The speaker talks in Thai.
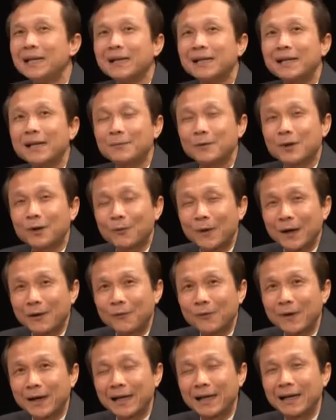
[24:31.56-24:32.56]
ครับก็หวัง
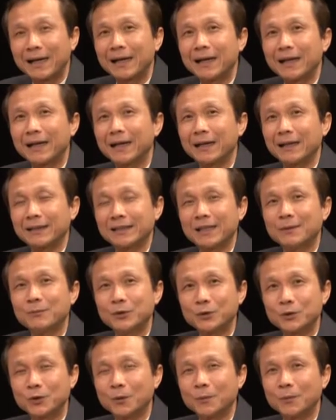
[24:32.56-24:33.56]
ว่าท่าน
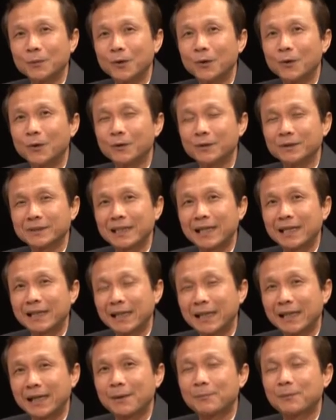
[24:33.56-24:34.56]
ผู้ชมคงจะ
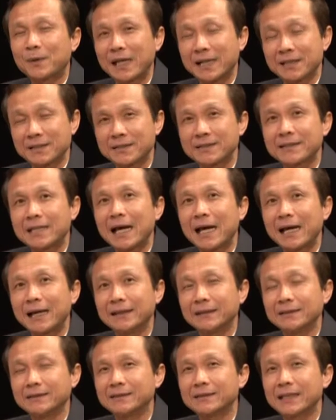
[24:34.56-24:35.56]
ได้รับพลังสถา
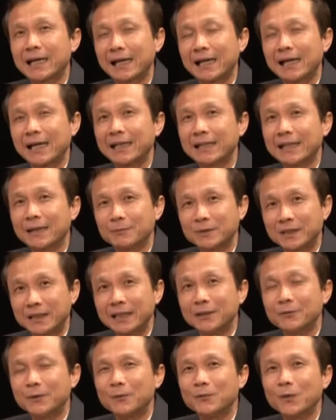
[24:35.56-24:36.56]
นจากการนำเส
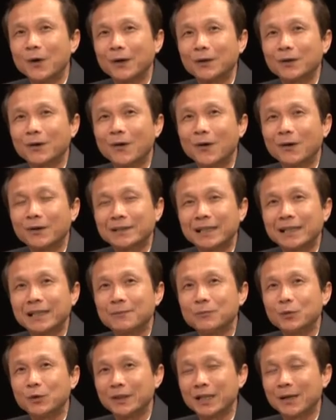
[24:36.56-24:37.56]
นอวิงบอลของท่าน
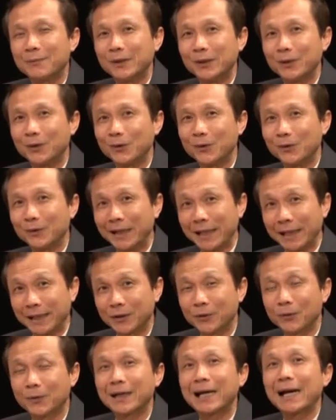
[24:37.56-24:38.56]
นบุญคามิโล ใน
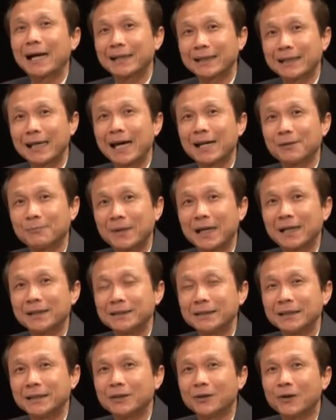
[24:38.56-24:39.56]
โอกาสการมา
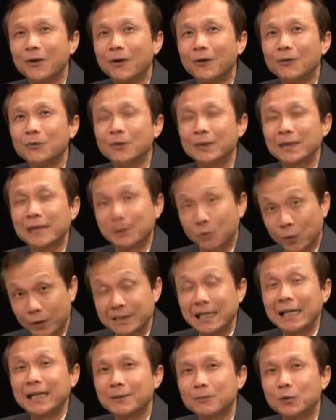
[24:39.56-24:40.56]
เยือนของพระธาตุหัว
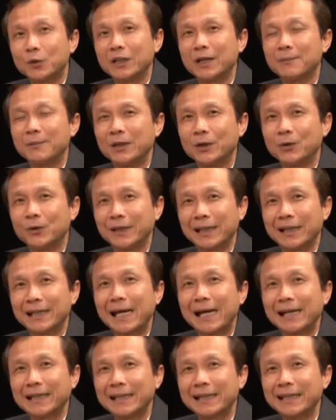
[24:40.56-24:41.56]
ใจนบุญคามิโลใน
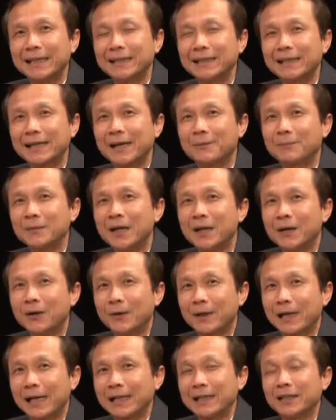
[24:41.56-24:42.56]
ครั้งนี้นะครับ
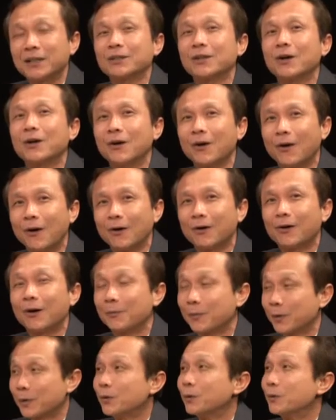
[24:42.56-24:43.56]
โอกาสนี้ก็ต้องขอขอ
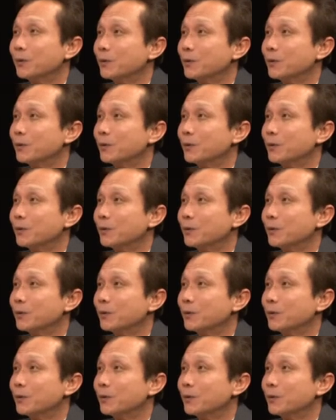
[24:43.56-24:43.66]
บพระคุณ